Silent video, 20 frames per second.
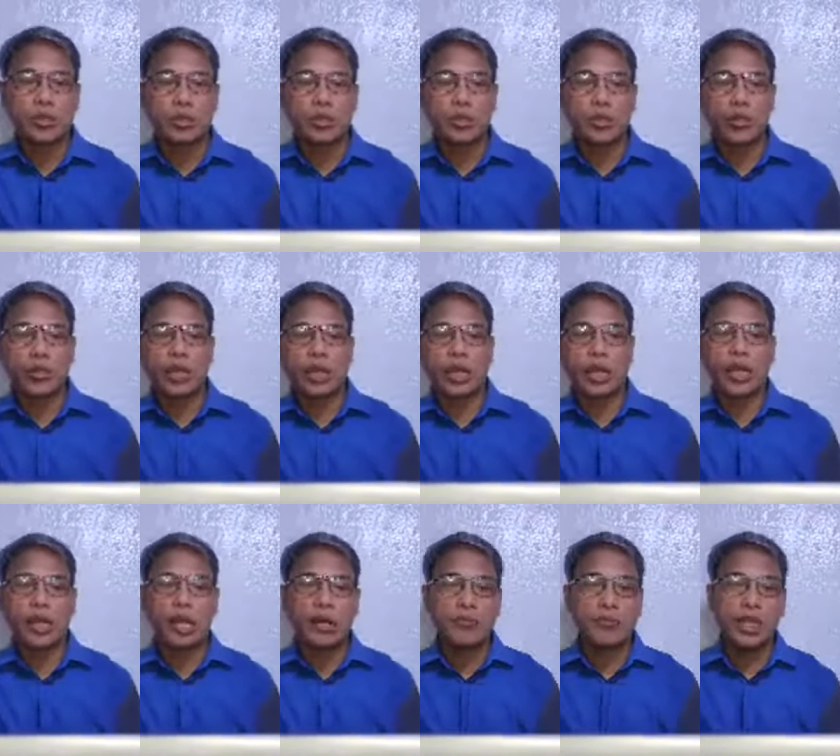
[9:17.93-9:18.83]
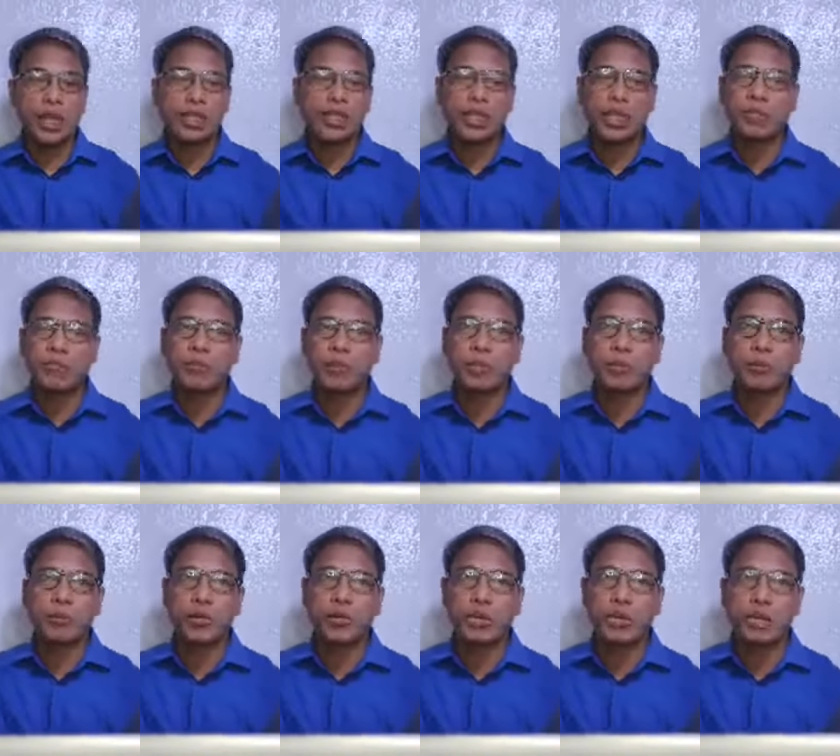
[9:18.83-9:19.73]
Una, love God and
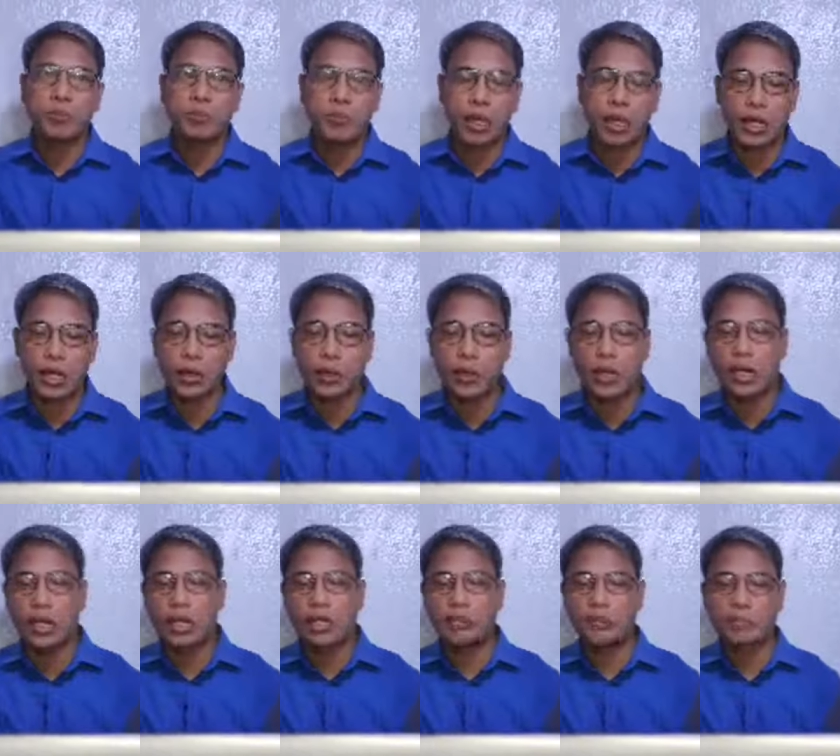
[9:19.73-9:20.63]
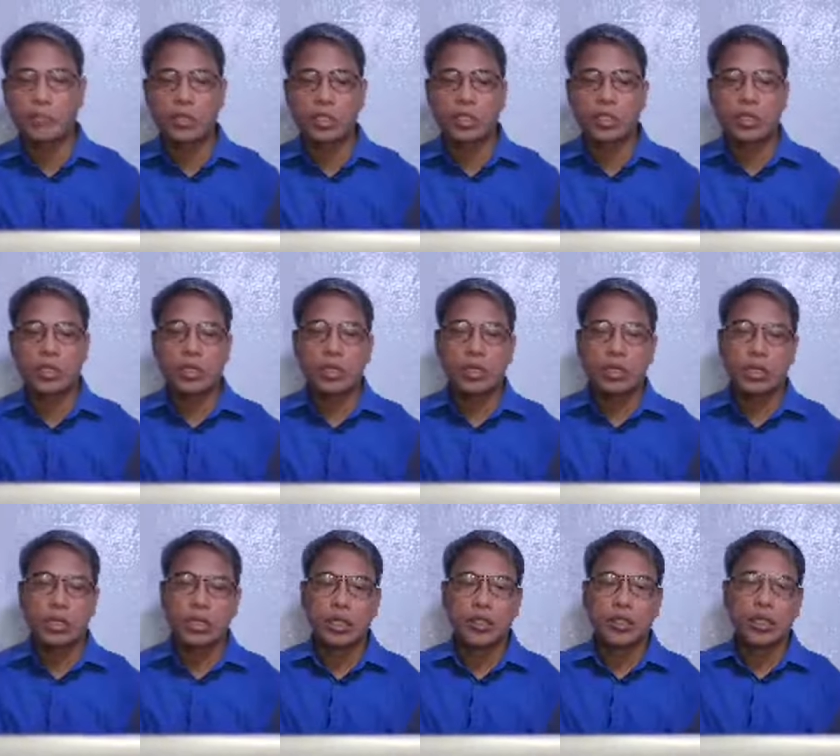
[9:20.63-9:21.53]
people. Pangalawa,
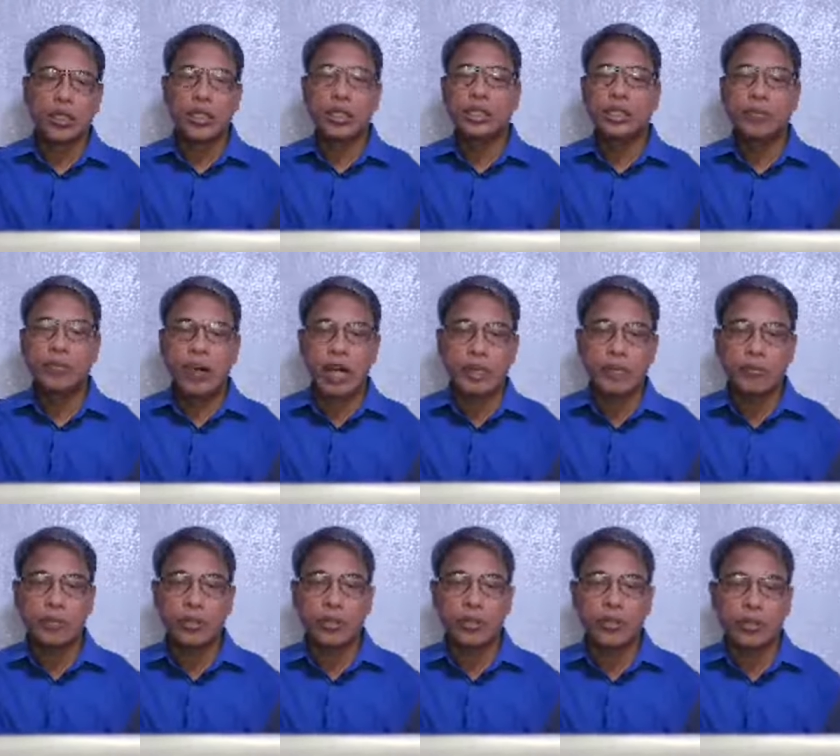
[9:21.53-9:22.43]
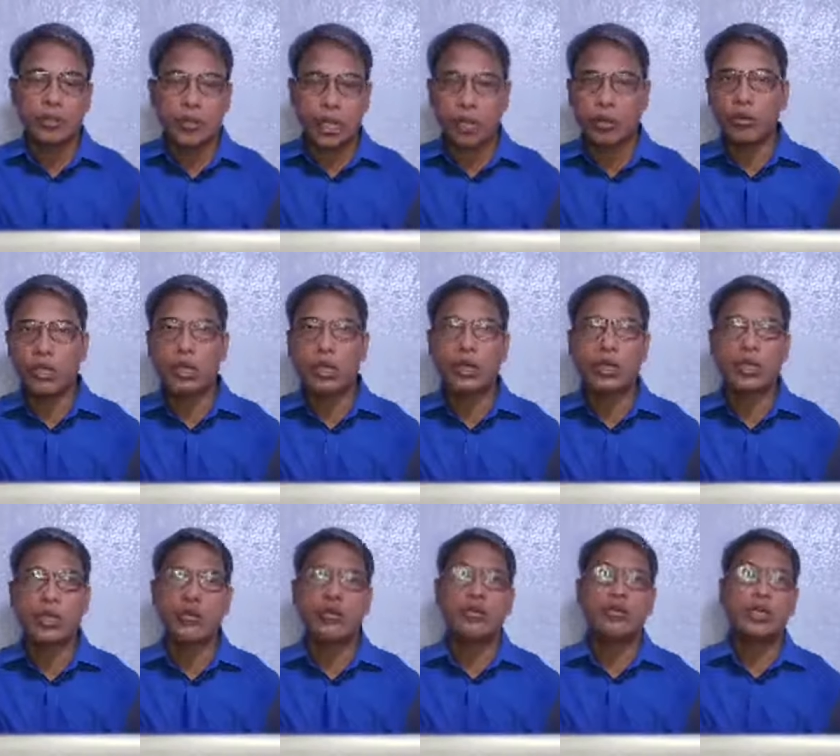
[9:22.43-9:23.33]
read the Bible
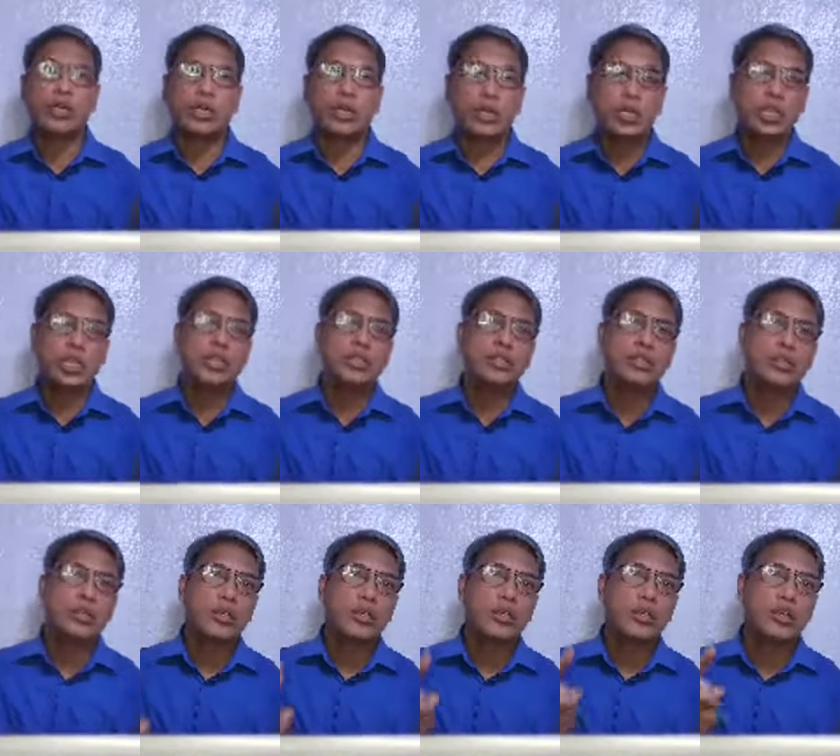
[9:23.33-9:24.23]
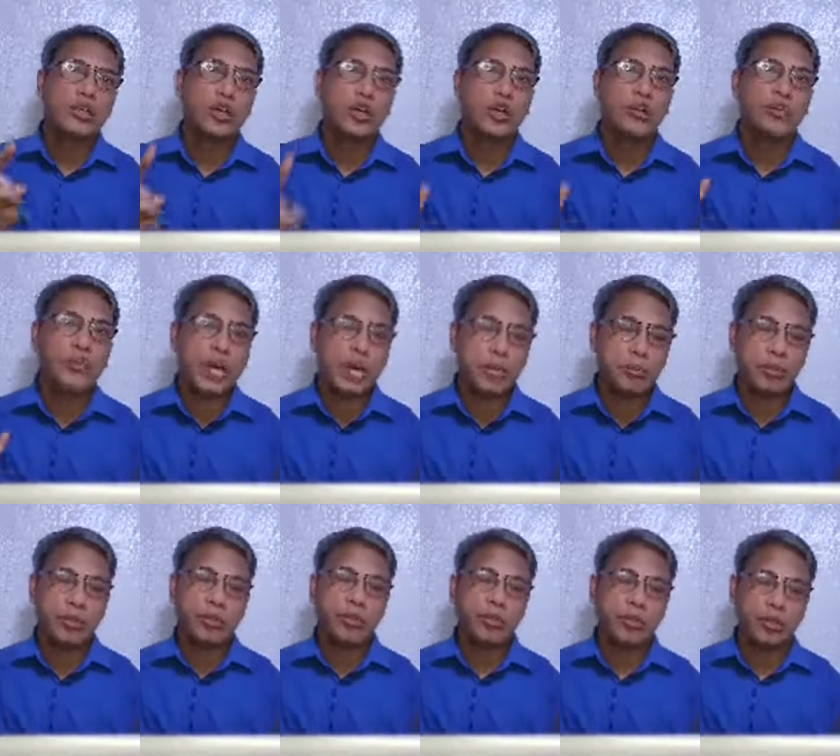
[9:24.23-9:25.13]
regularly o read your
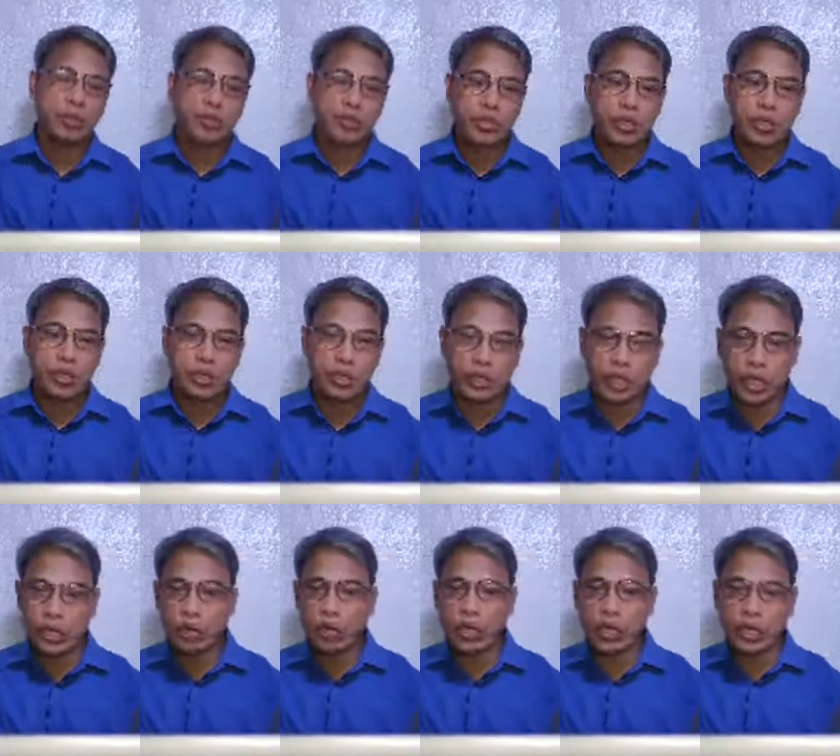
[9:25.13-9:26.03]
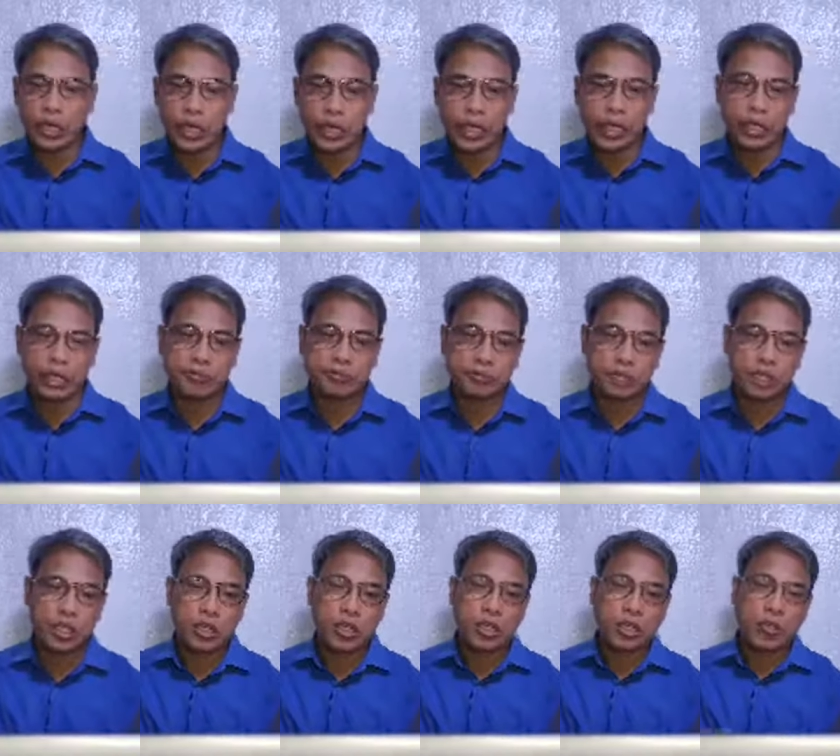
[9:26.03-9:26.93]
Bible regularly.
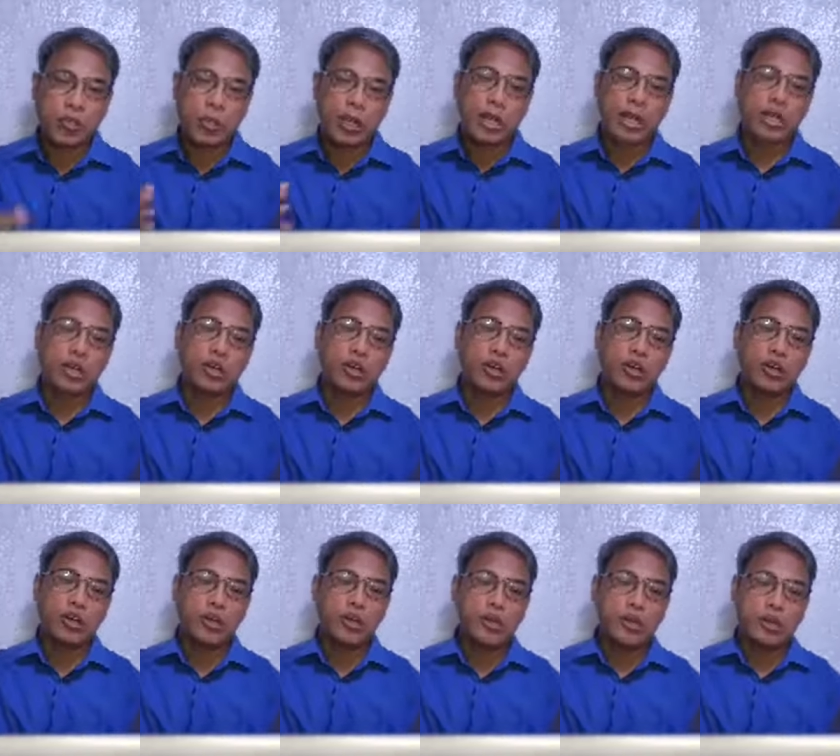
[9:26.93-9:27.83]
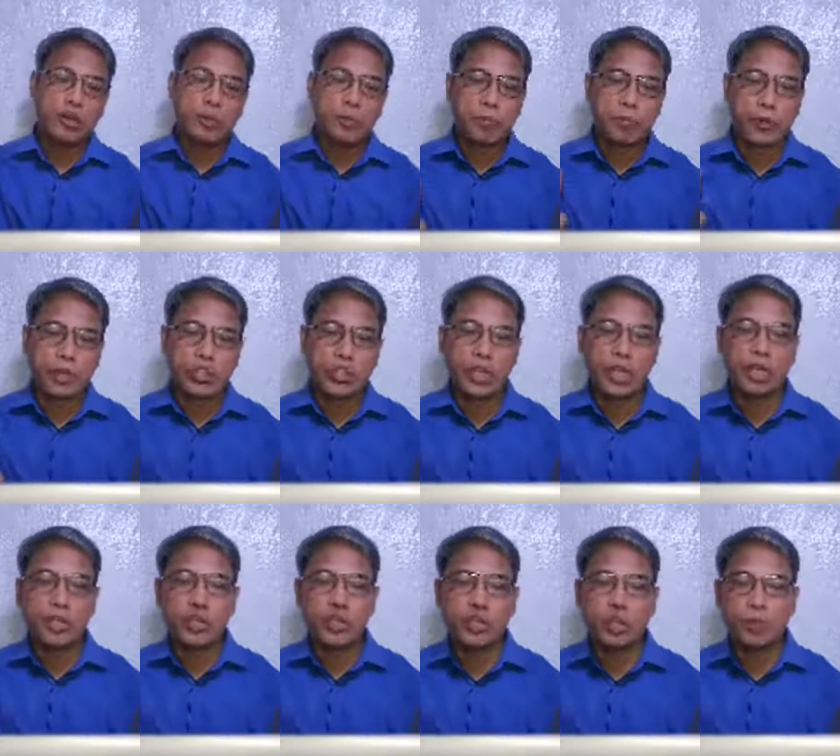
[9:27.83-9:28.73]
Pangatlo,
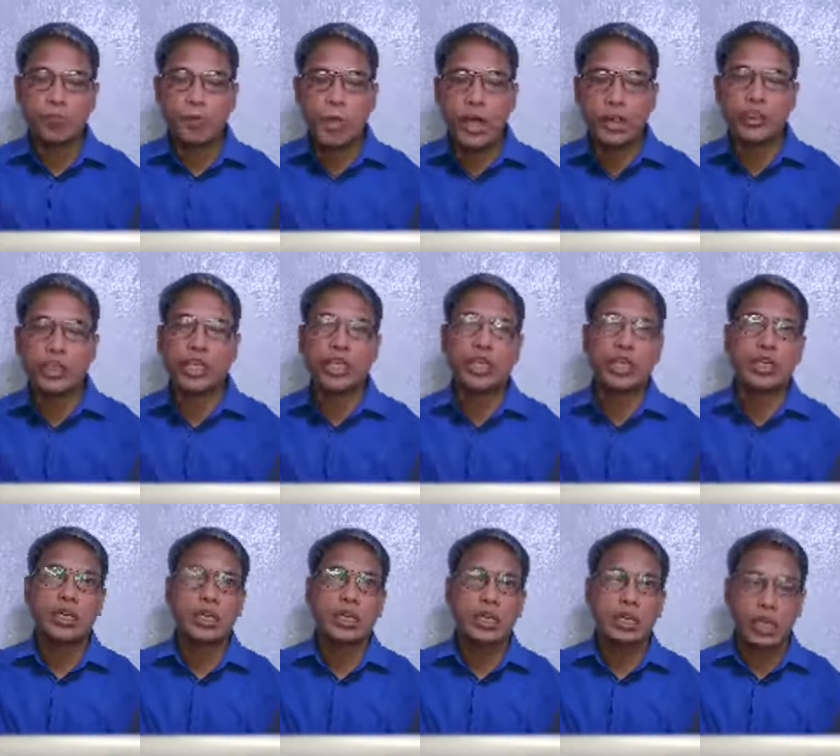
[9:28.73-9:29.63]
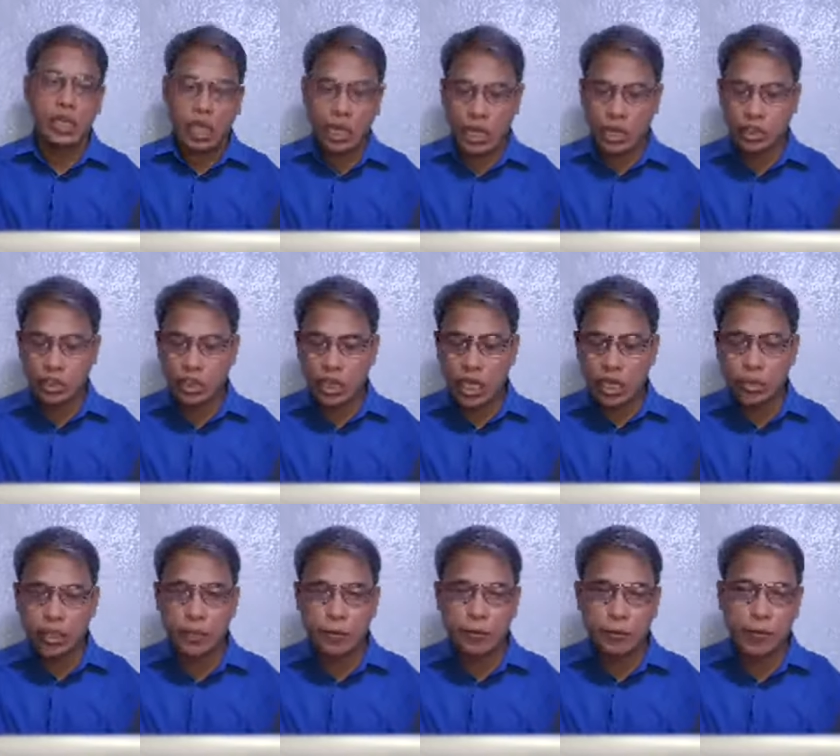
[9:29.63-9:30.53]
present your body a
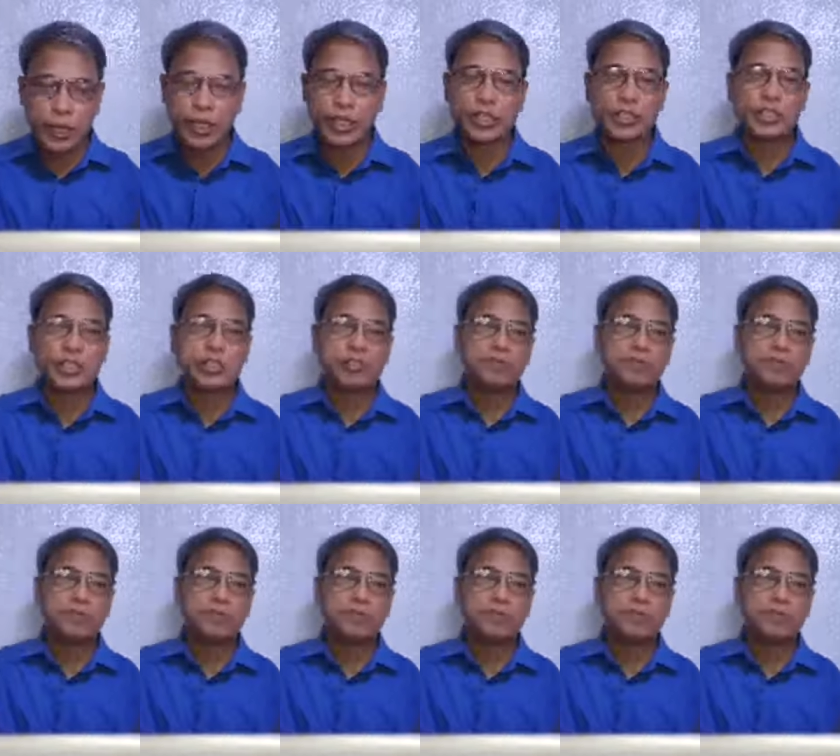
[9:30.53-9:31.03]
sacrifice.